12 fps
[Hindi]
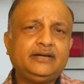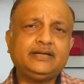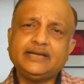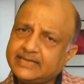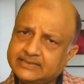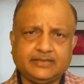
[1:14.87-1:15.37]

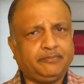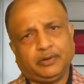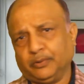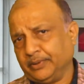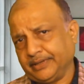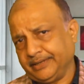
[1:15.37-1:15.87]

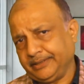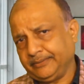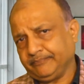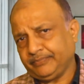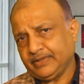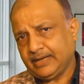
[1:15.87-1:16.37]
टैक्सेबल हो
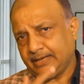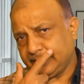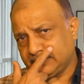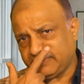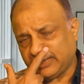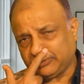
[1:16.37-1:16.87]

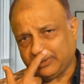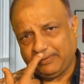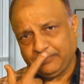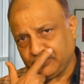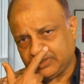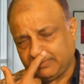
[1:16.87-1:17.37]
गई इस बात को
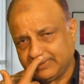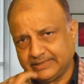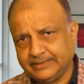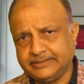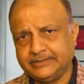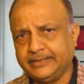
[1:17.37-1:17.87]
आप यूँ समझ
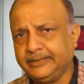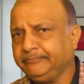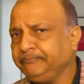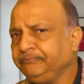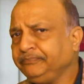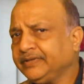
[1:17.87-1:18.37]
लीजिए
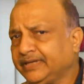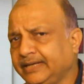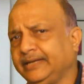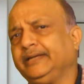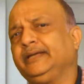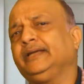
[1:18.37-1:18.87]
कि